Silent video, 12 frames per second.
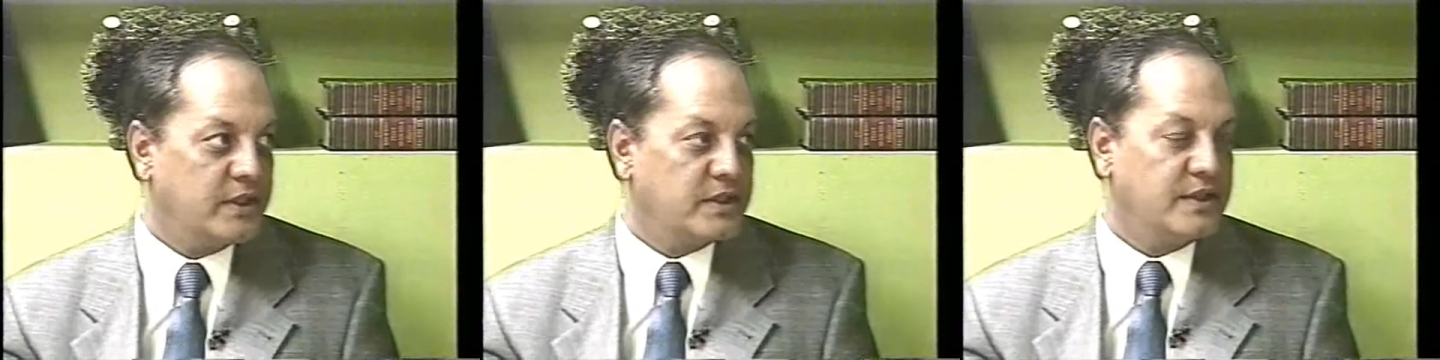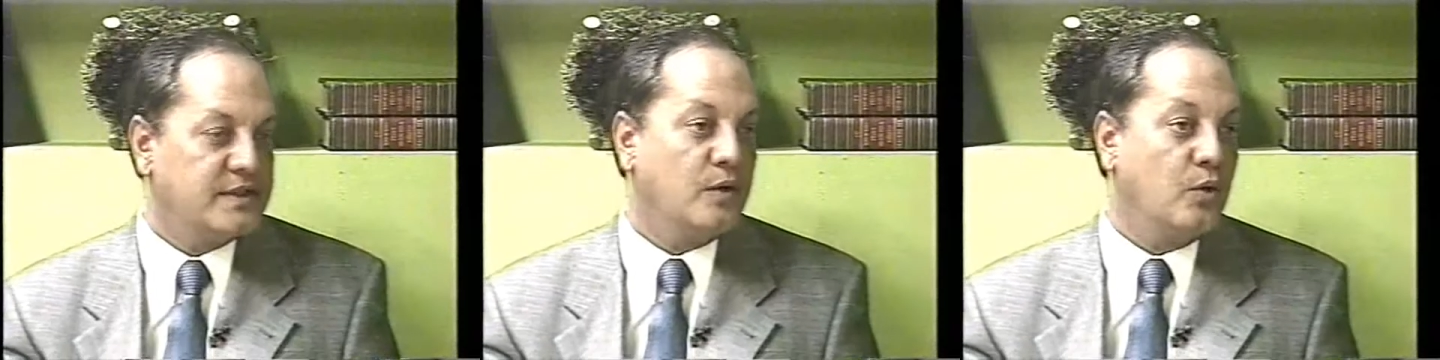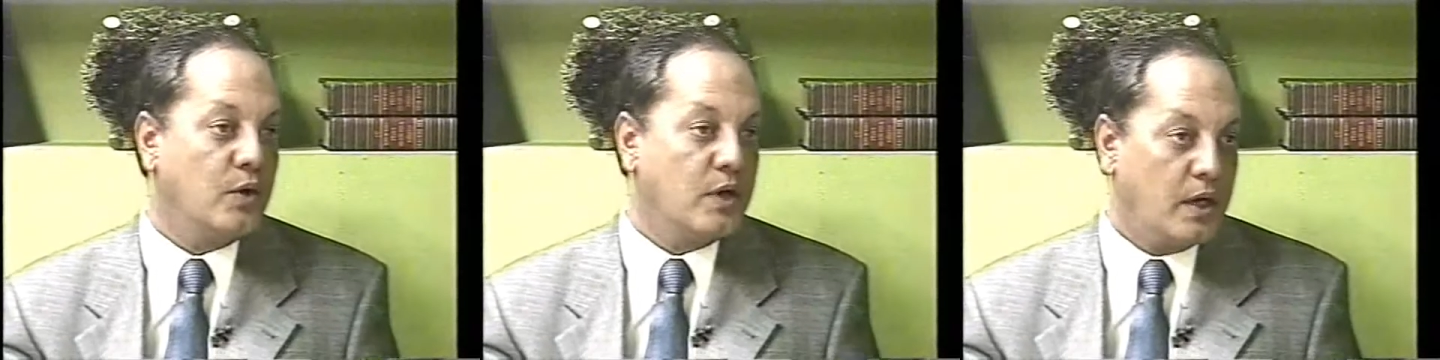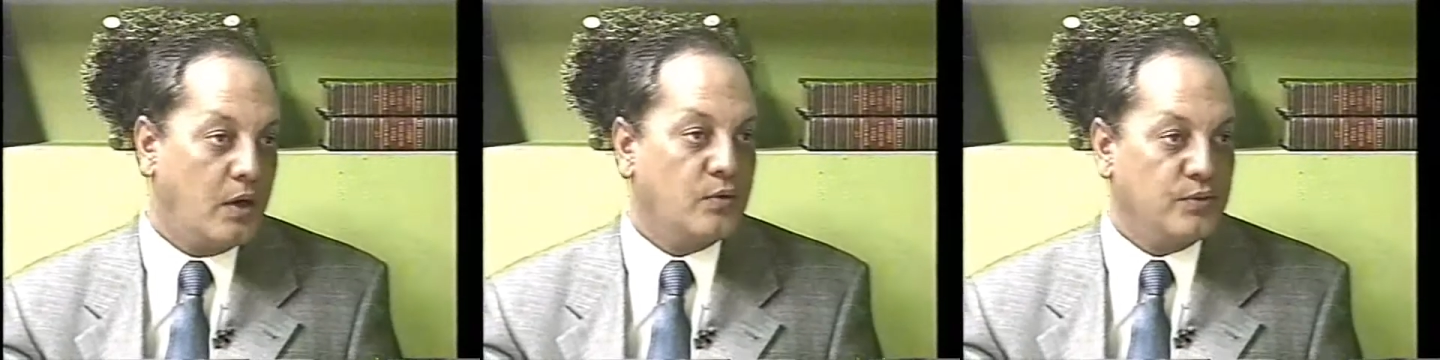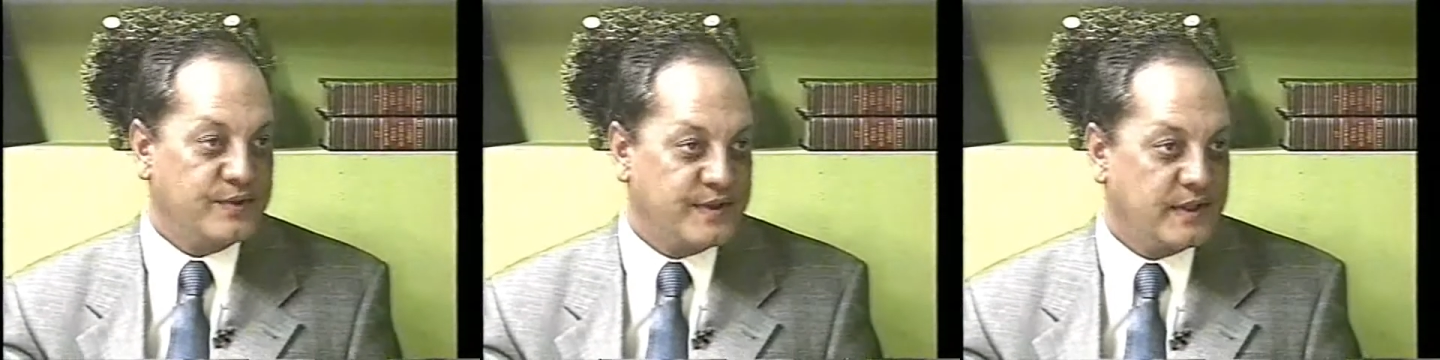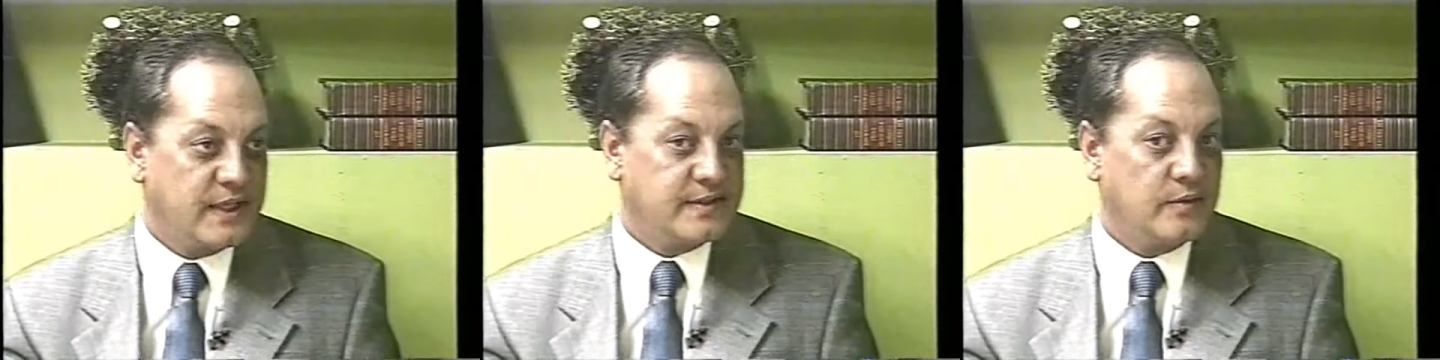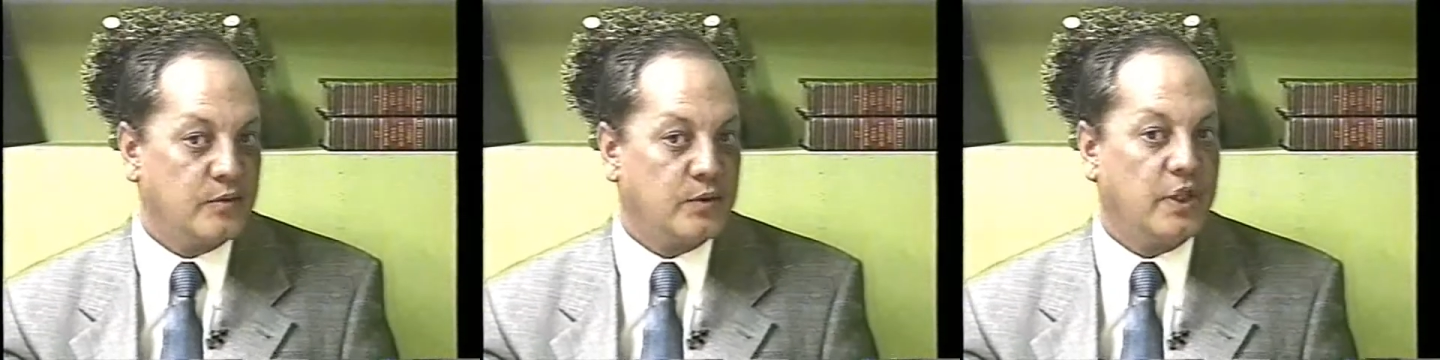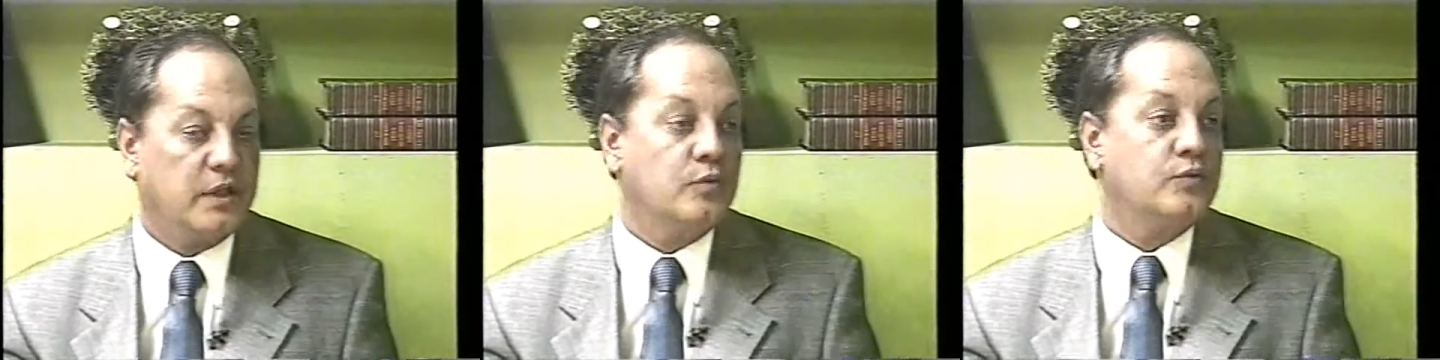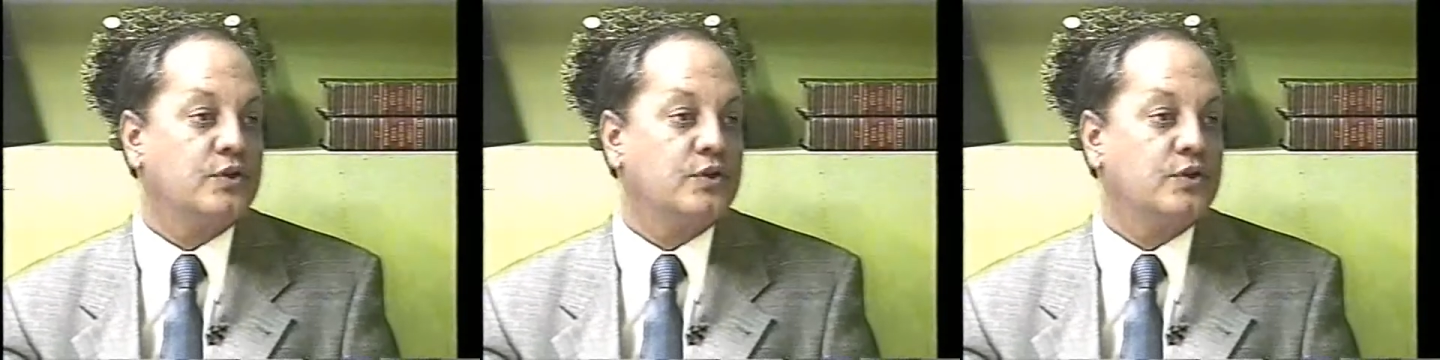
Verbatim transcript: anestesia local, com sedação, que é que uhum.